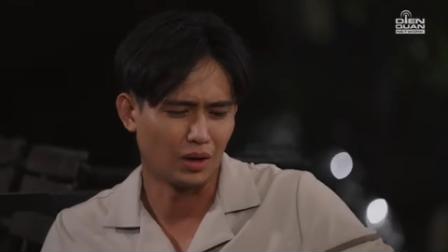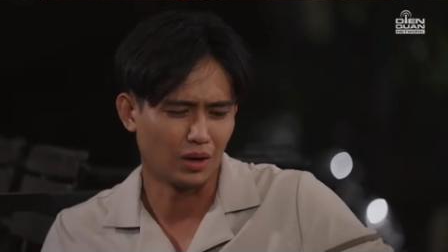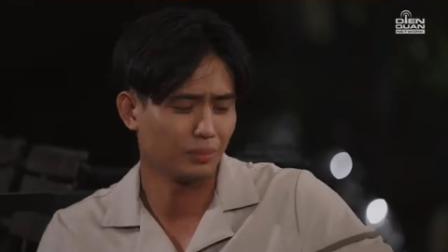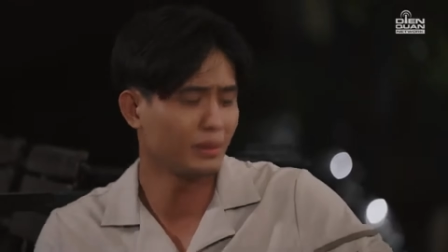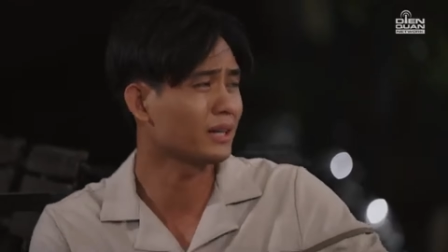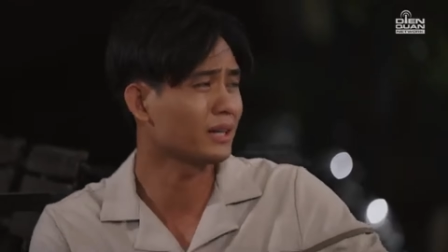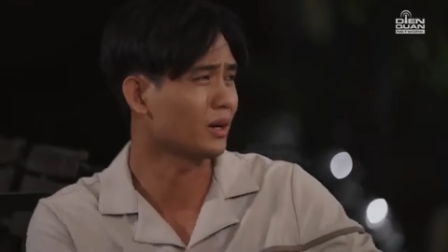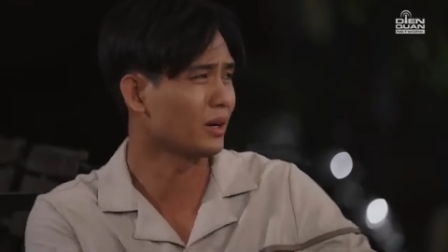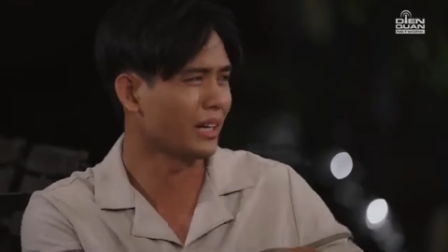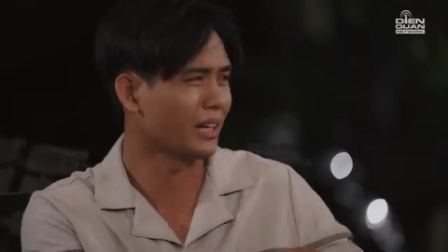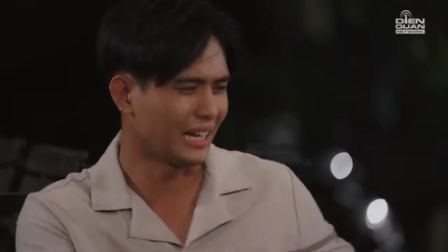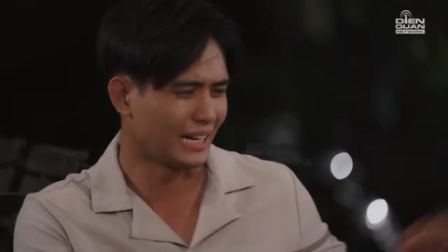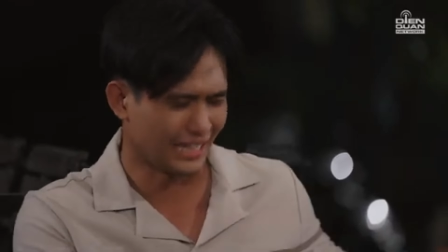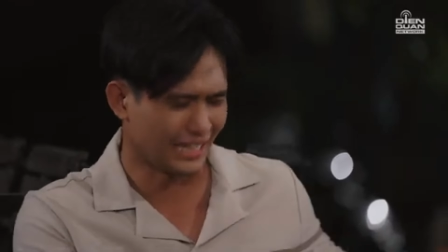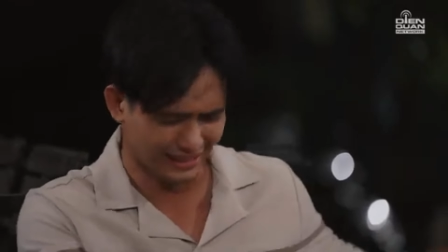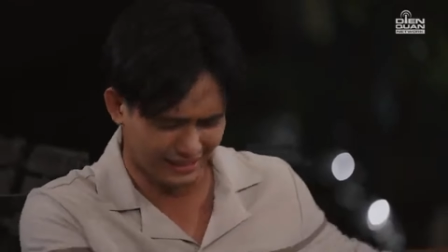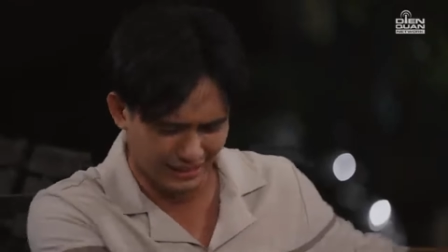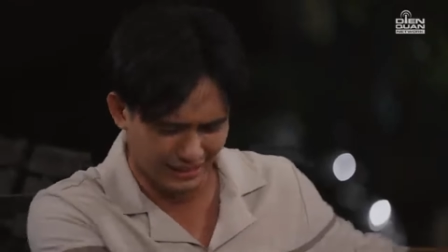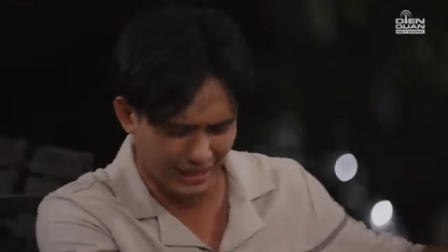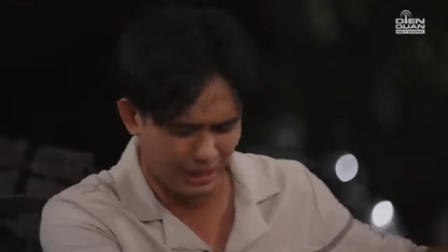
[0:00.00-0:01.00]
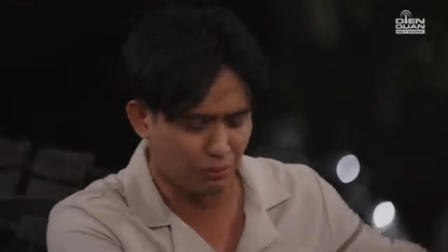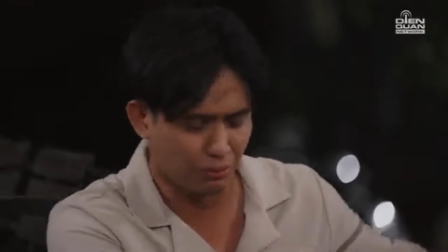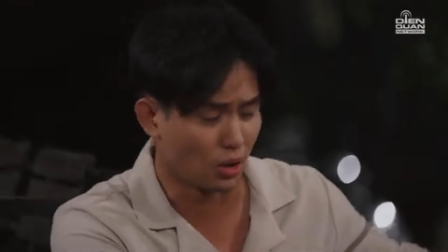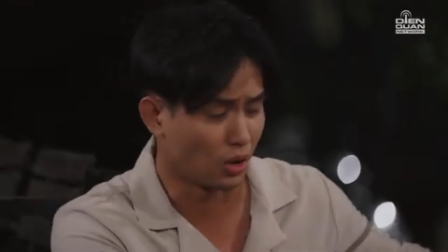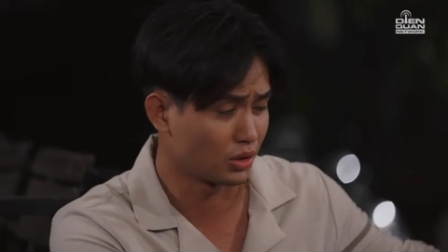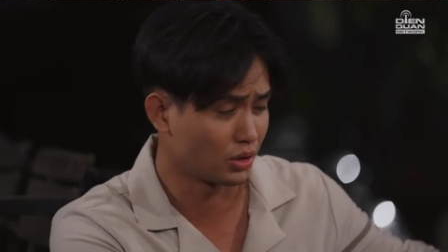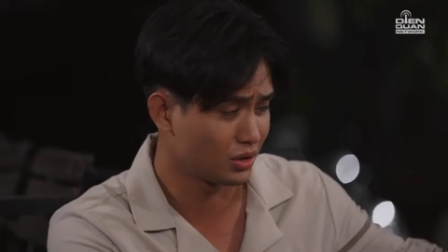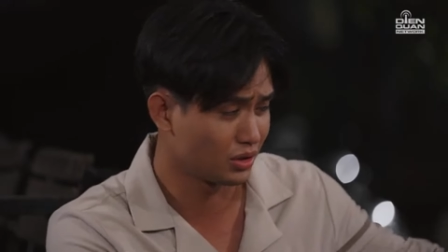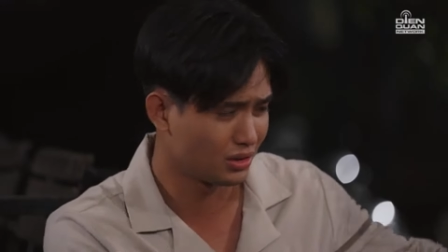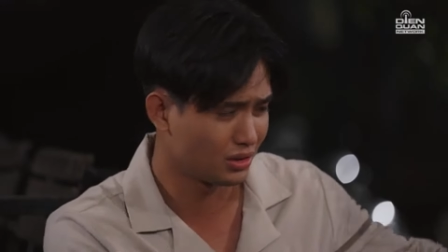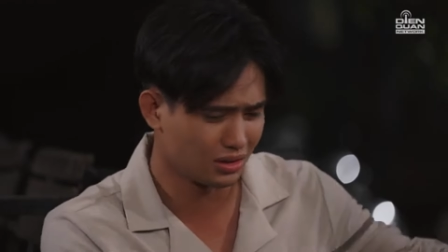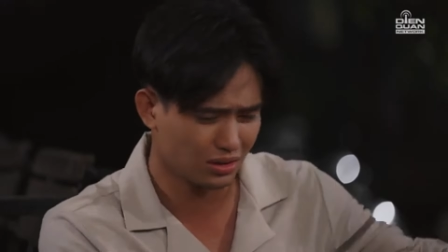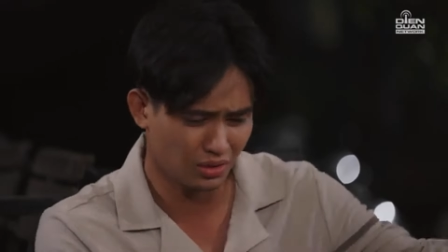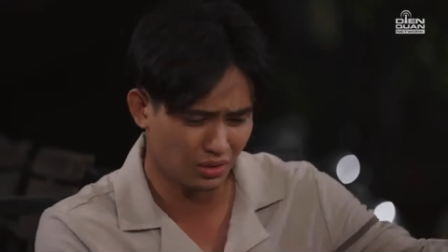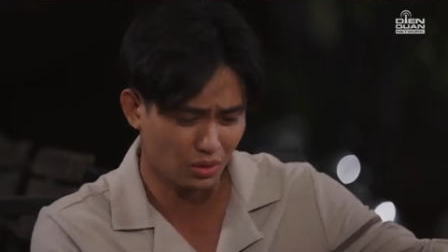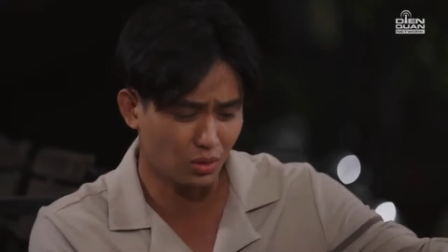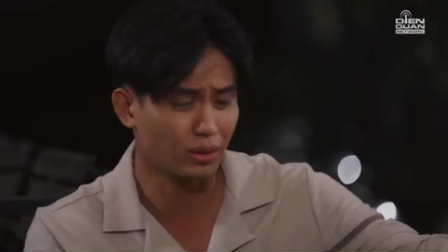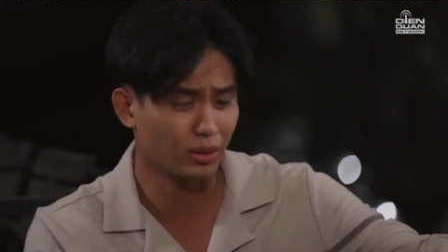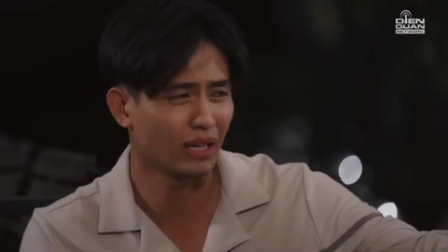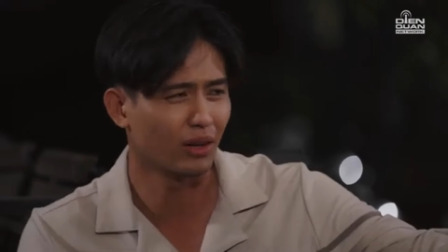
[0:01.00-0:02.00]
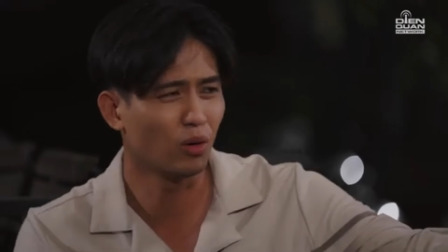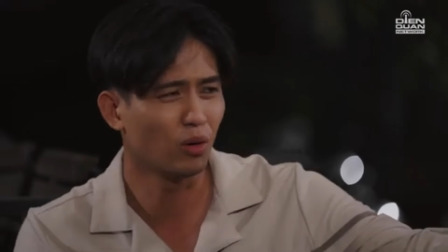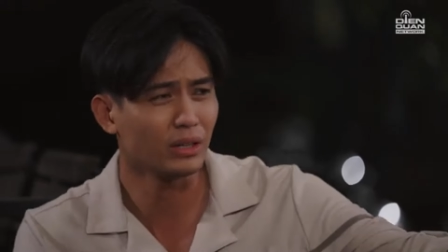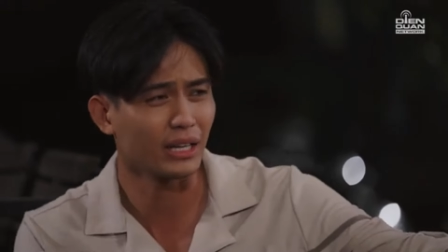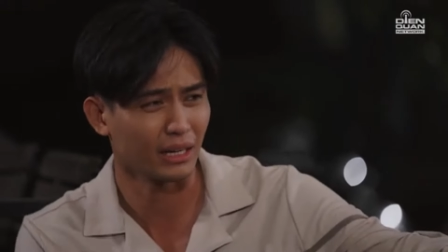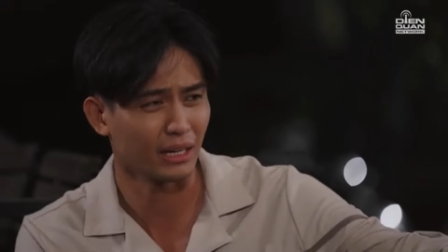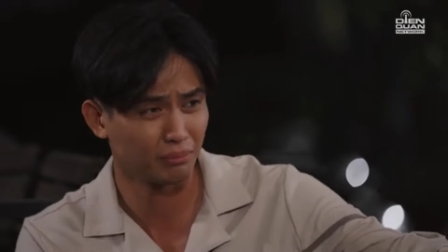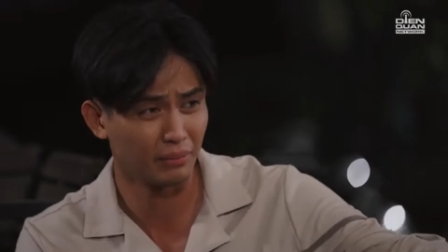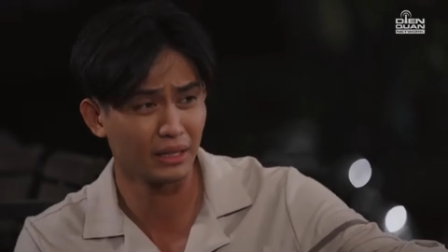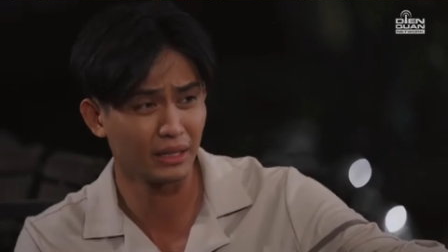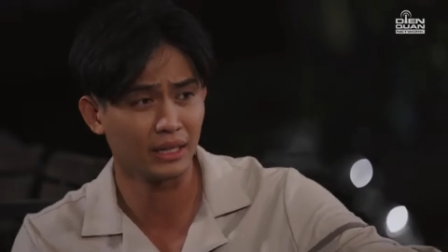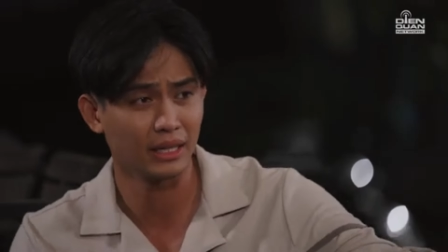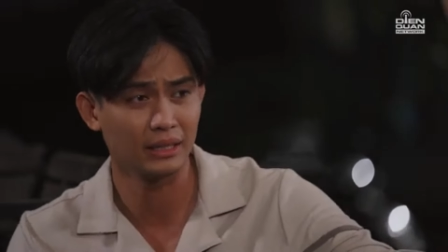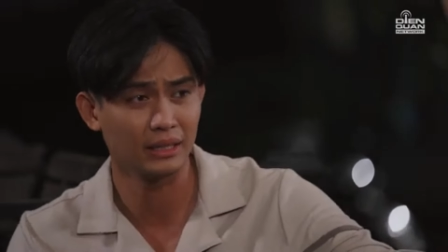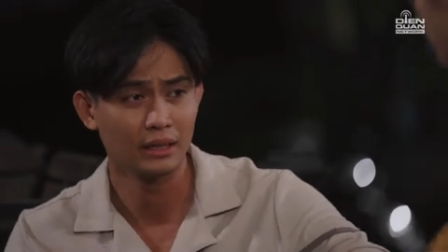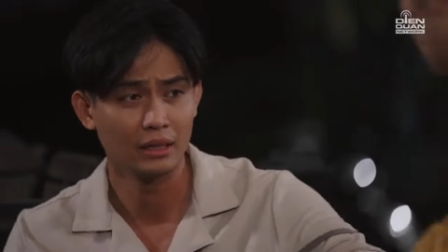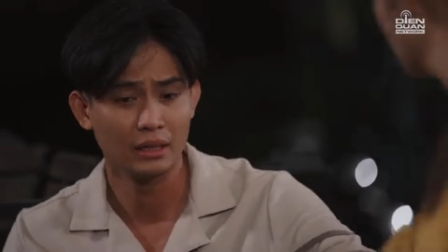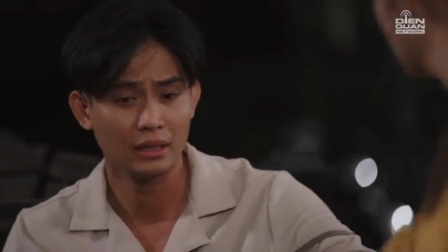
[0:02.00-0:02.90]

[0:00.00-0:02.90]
Thôi em biết rồi, hay là em ngồi xuống đây uống với anh miếng đi.